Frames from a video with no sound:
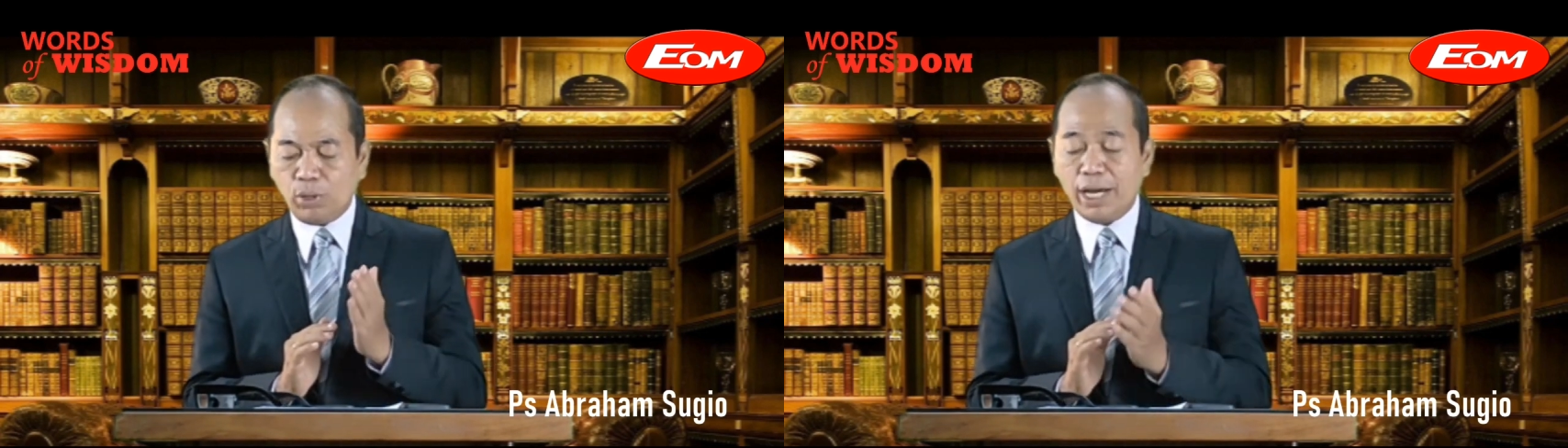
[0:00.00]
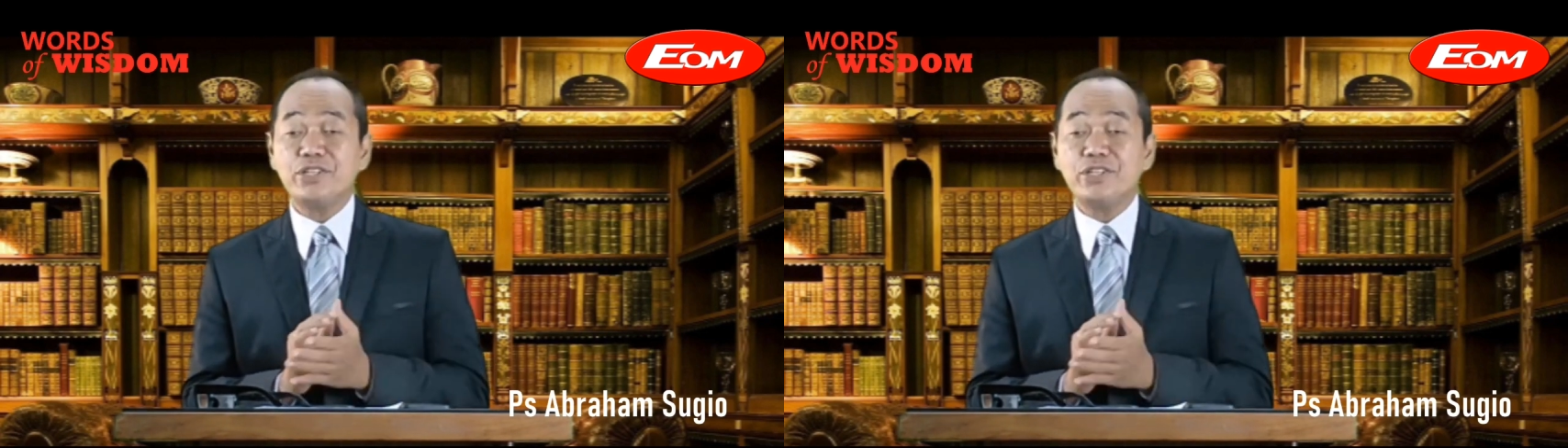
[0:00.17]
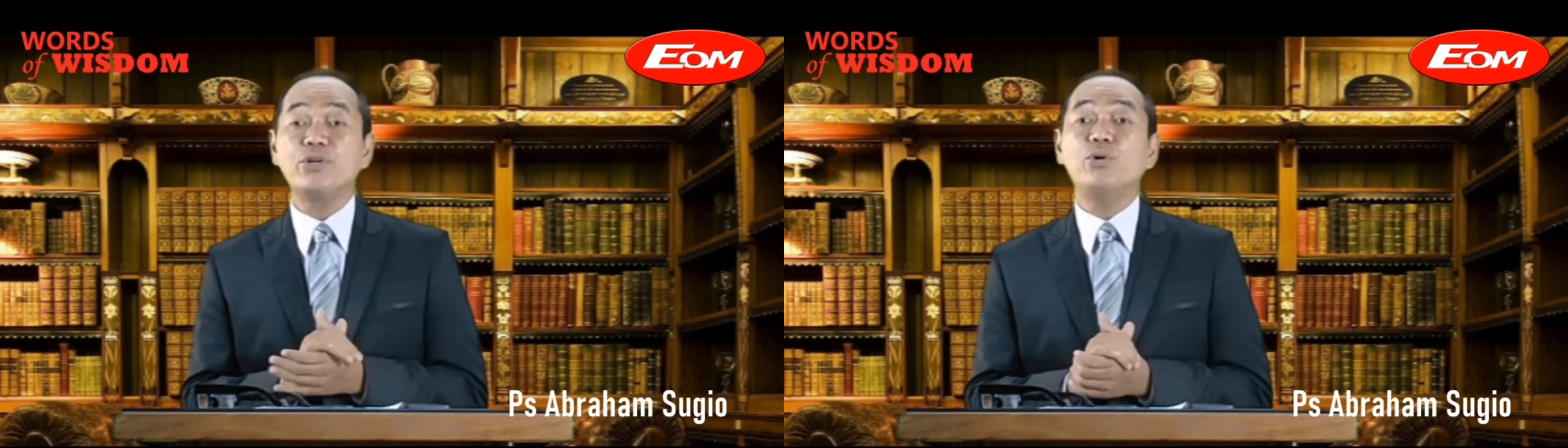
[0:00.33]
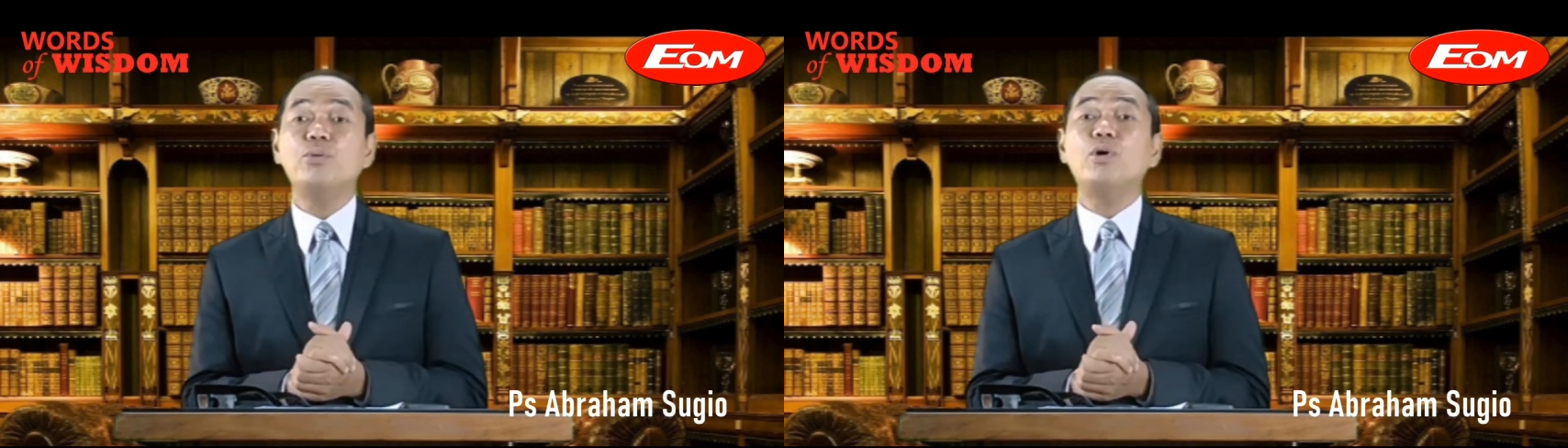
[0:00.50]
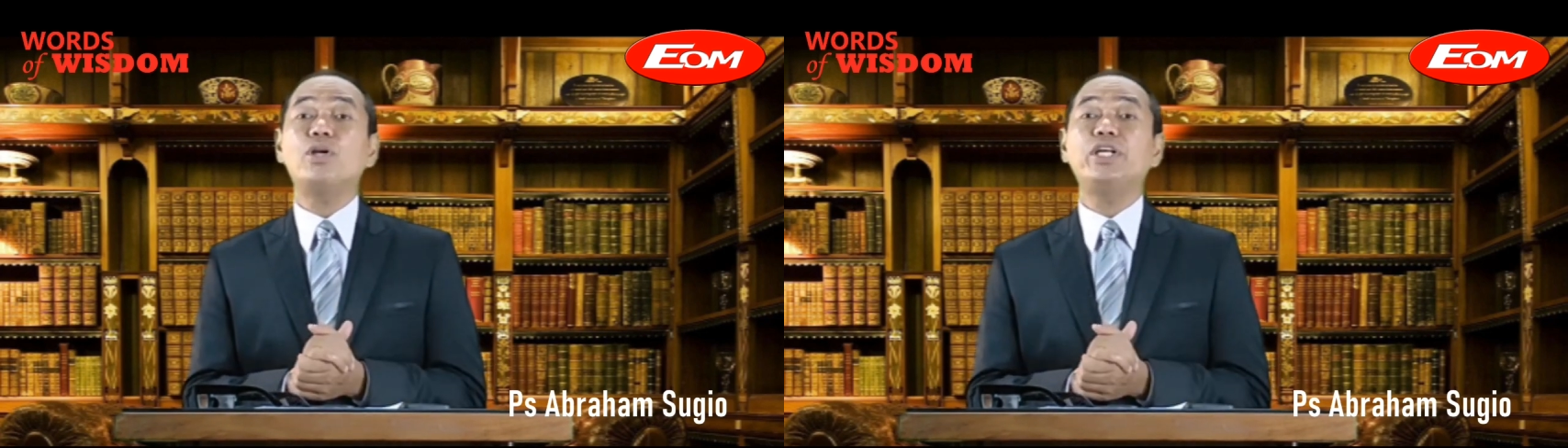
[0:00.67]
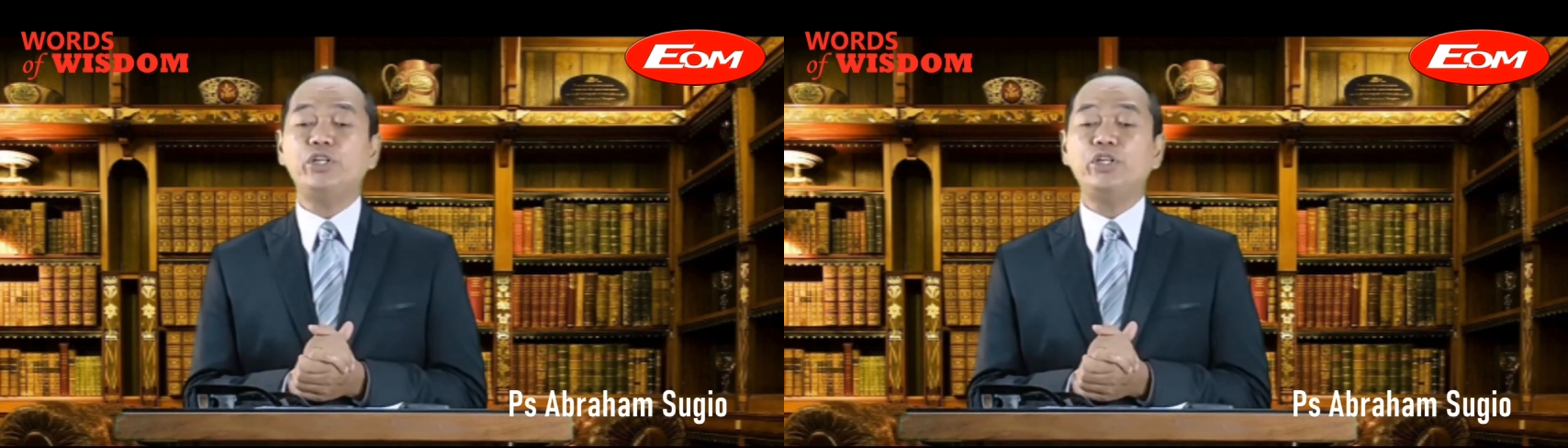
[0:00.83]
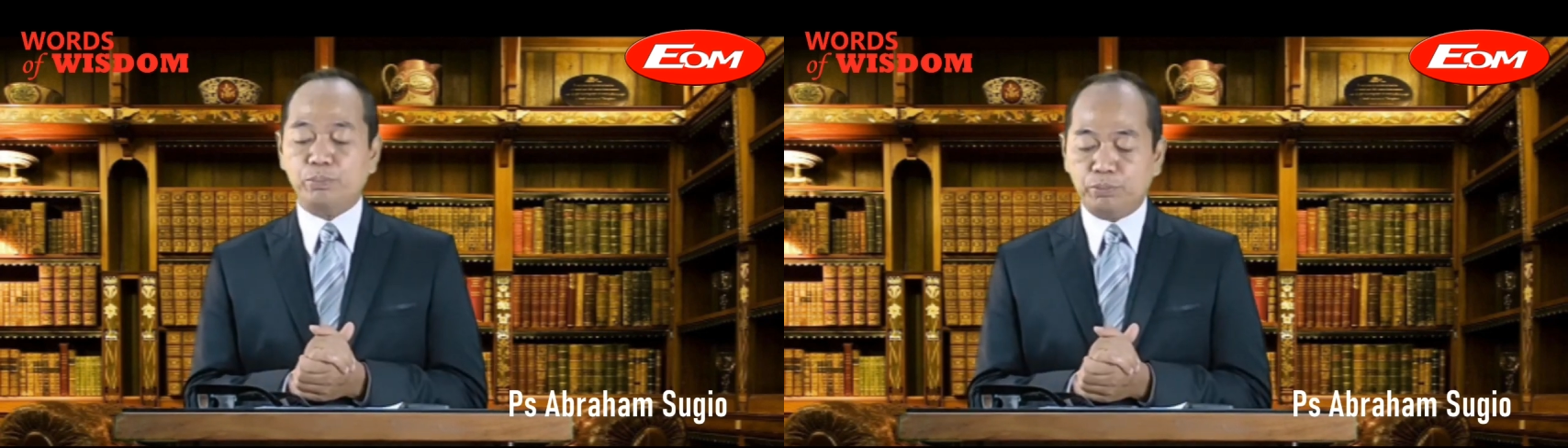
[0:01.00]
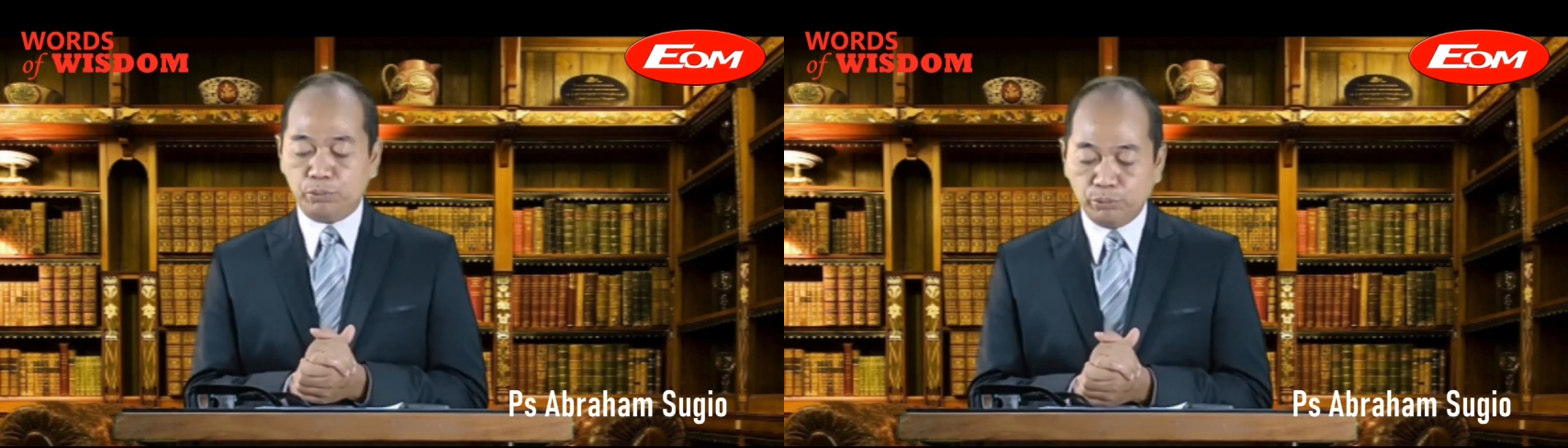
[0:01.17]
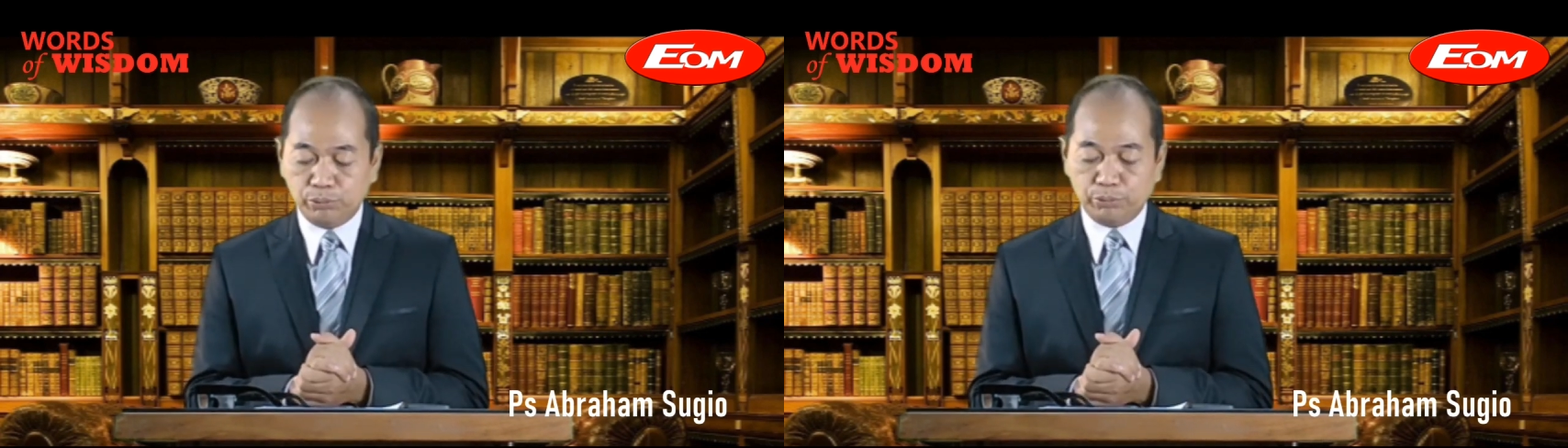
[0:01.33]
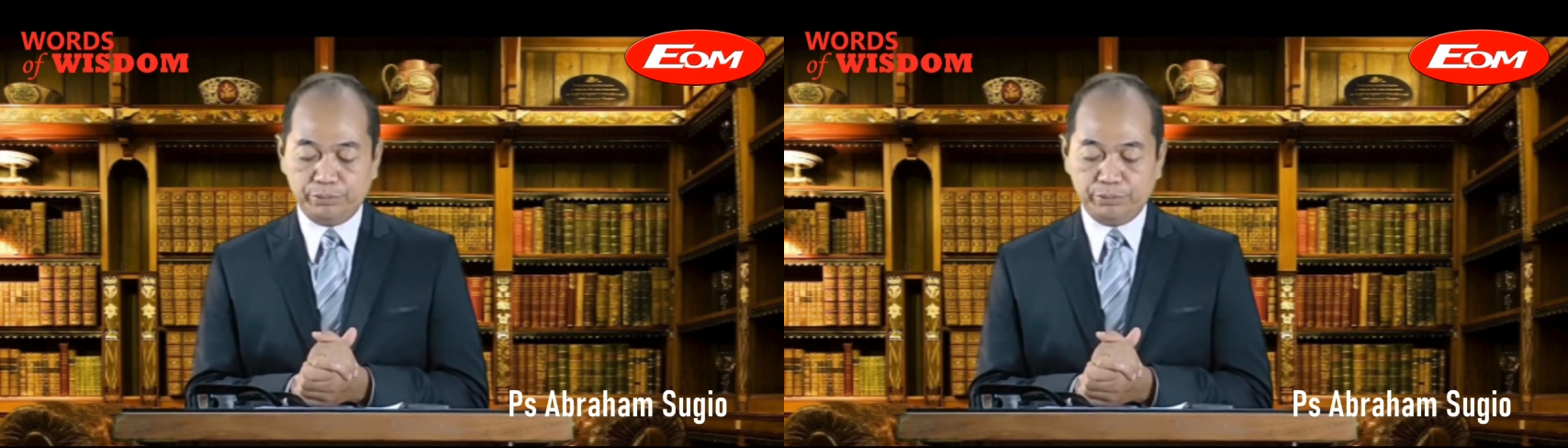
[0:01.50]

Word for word: Tuhan seumur hidupku.